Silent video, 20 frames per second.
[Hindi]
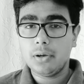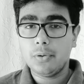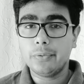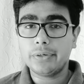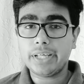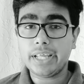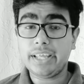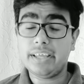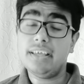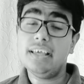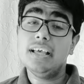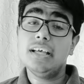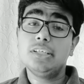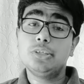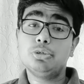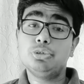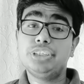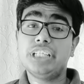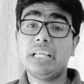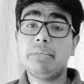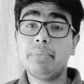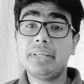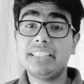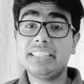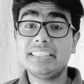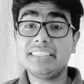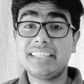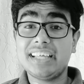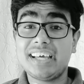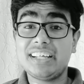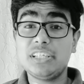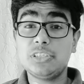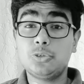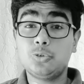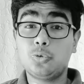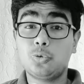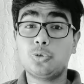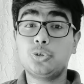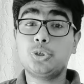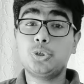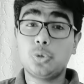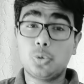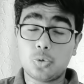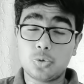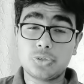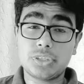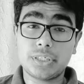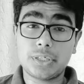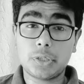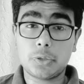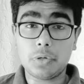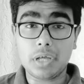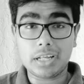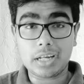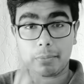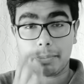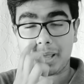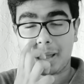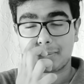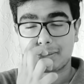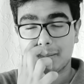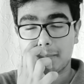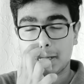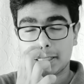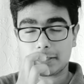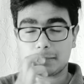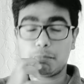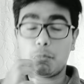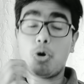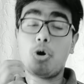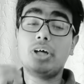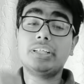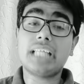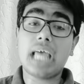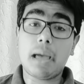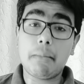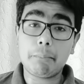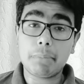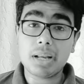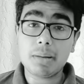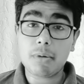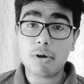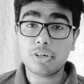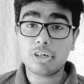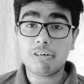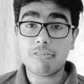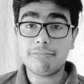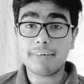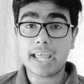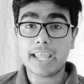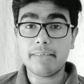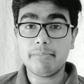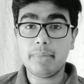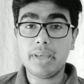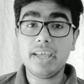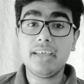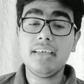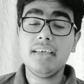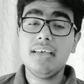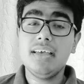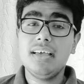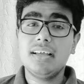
ओके सो जेई मेन की तैयारी जोरों शोरों से करो यार अभी आपके पास बहुत एम्पल अमाउंट ऑफ टाइम है